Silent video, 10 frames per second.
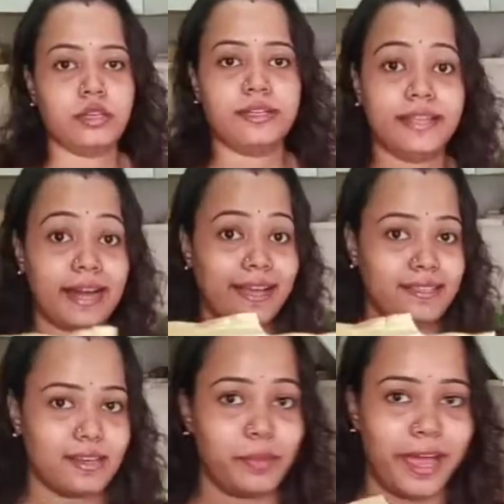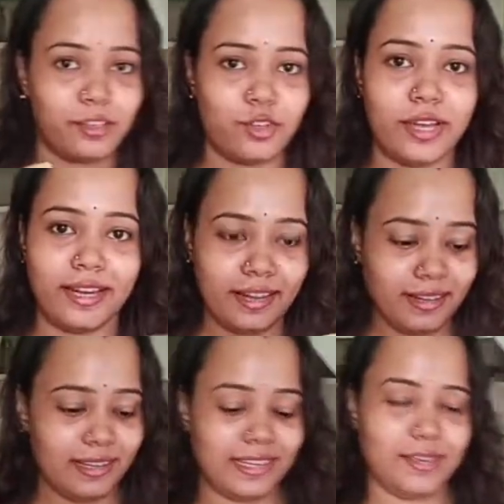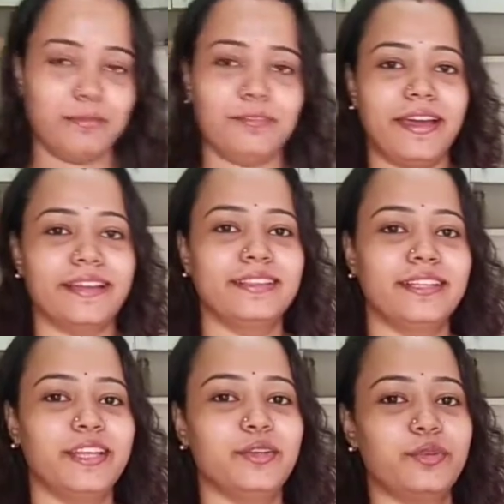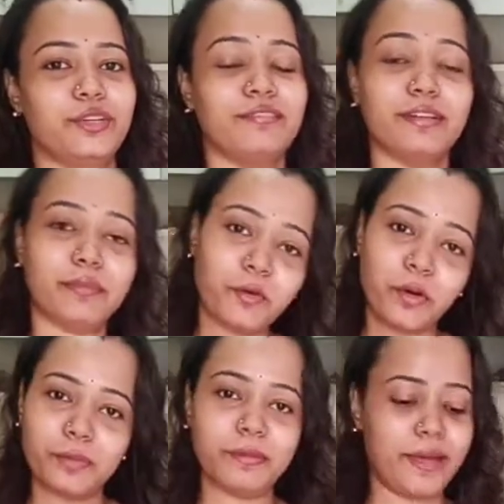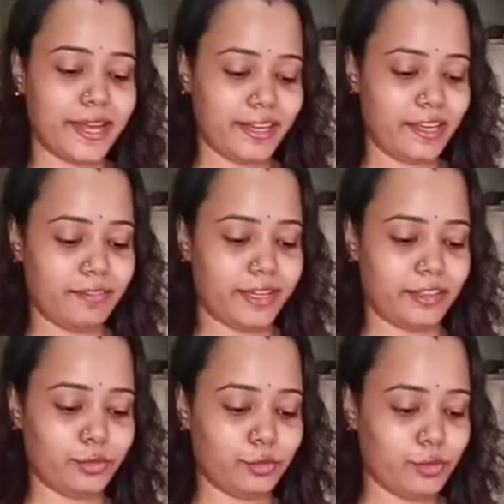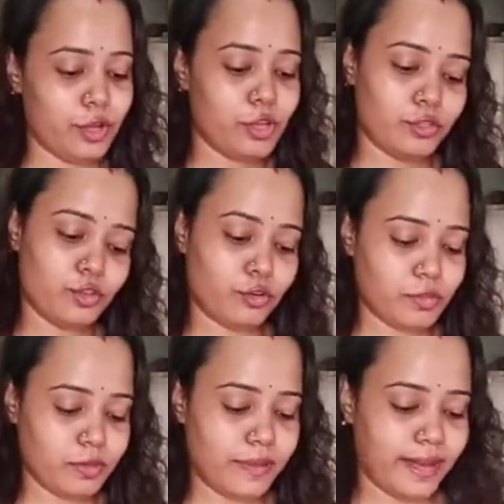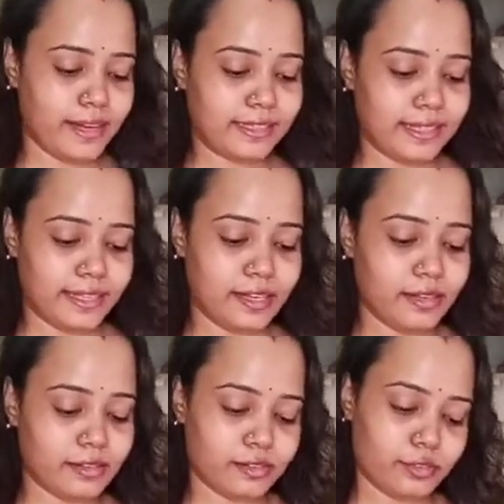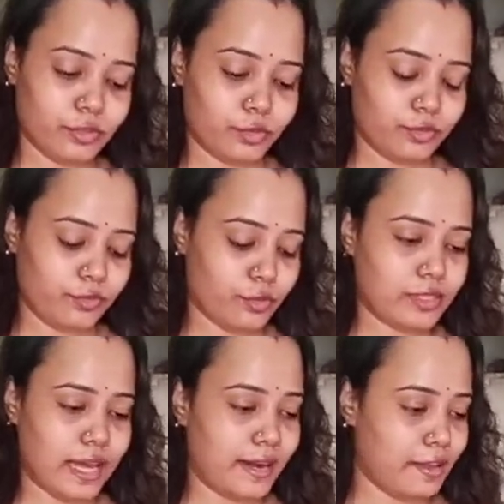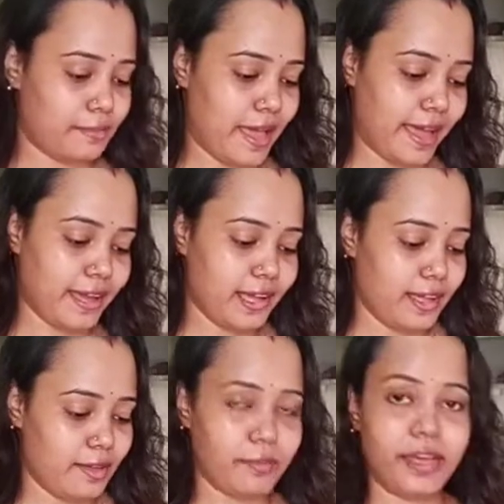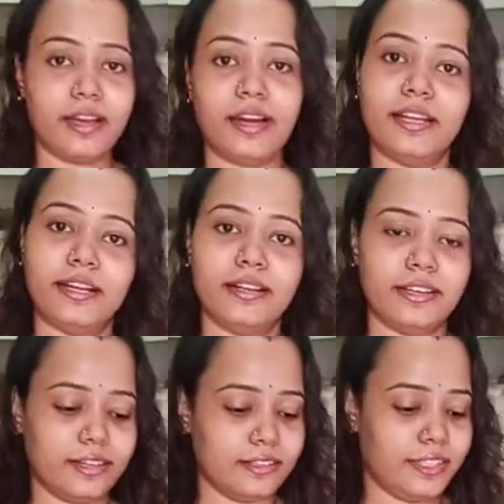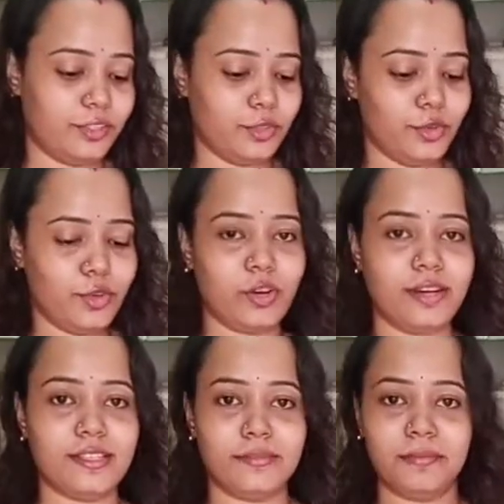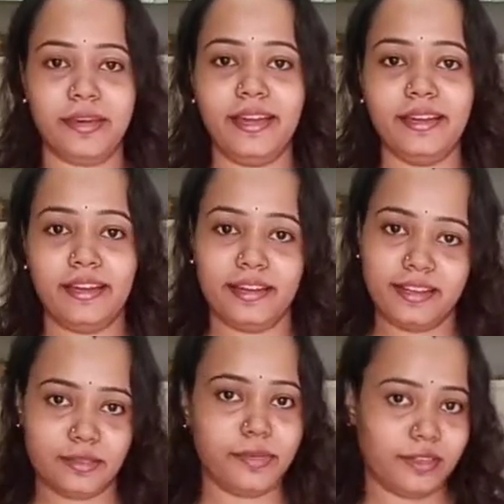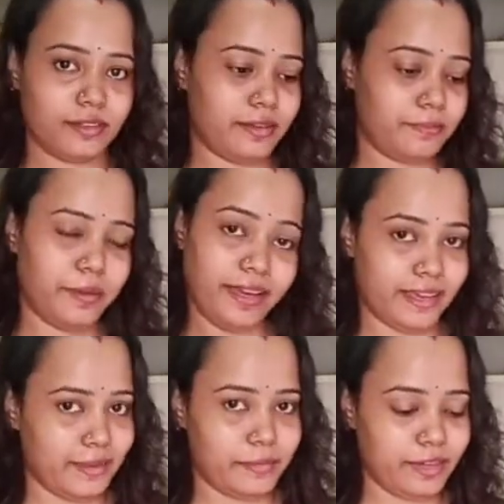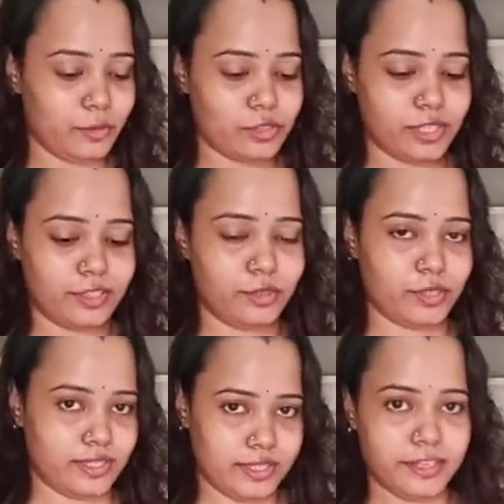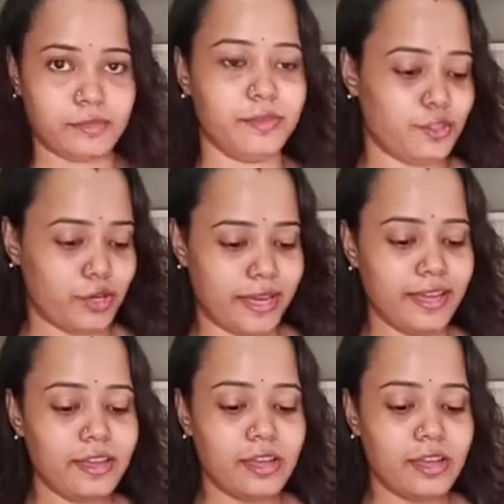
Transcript: ये राइस का बैग जो है ना ये मैं फेंकती नहीं हूँ इवन मैं कोई भी बैग नहीं फेंकती हूँ जो कुछ भी बैग आता है ना तो वो सारे बैग मैं इकट्ठा करके रख देती हूँ और इसमें मैं डस्टबिन पे ये मैं यूज करती हूँ जैसे डस्टबिन जो है